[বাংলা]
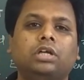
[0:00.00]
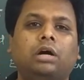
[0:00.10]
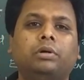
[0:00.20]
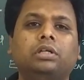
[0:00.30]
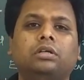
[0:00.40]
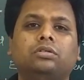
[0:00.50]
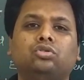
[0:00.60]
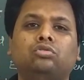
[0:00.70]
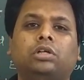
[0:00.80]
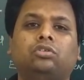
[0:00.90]
আমাদের
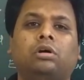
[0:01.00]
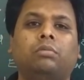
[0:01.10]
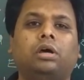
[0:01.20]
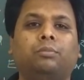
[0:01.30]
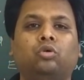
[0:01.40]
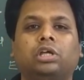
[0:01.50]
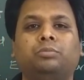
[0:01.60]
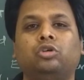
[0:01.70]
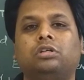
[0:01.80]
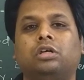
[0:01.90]
শুধুমাত্র আমরা বোর্ডের
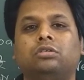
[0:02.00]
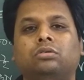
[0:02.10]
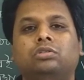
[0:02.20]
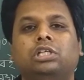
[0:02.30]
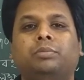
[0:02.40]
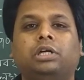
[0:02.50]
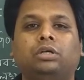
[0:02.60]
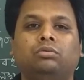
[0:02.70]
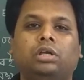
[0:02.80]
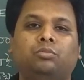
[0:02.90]
পরীক্ষার জন্য যে
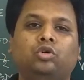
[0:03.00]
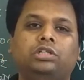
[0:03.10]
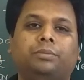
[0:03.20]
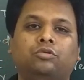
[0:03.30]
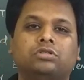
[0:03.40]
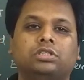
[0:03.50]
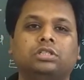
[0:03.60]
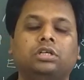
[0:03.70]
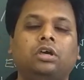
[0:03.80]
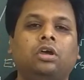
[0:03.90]
পার্টিকুলার বইটা পড়ছি
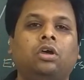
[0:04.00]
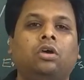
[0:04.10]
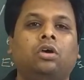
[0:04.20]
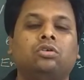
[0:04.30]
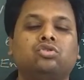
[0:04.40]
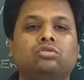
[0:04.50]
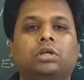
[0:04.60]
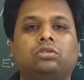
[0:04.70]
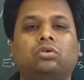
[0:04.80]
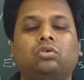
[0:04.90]

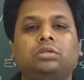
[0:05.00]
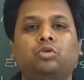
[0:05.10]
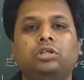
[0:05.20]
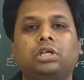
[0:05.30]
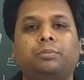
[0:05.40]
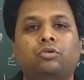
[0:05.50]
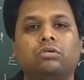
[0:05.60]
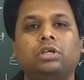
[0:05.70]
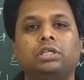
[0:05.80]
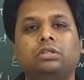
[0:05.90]
শুধুমাত্র ওই বইটা
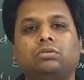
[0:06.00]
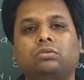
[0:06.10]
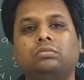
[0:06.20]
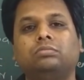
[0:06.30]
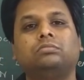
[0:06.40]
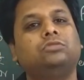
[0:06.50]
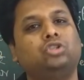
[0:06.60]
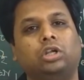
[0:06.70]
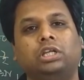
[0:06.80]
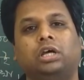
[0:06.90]
পড়লে কিন্তু
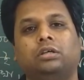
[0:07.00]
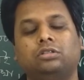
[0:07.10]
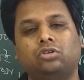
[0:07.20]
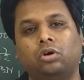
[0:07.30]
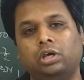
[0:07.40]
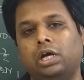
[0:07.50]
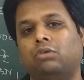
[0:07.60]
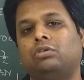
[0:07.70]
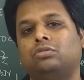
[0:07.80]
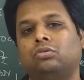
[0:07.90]
চলে না সঙ্গে
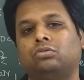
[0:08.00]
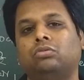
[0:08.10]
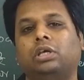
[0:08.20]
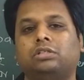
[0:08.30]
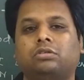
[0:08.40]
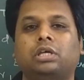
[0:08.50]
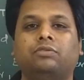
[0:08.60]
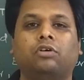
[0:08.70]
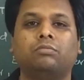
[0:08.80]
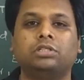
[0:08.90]
আরও কিছু নতুন এক্সট্রা
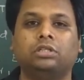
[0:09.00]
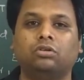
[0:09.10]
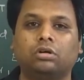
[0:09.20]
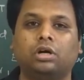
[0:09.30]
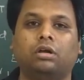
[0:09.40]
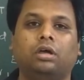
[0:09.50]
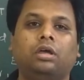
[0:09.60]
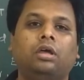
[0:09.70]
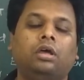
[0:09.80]
ইনফরমেশন দরকার হয়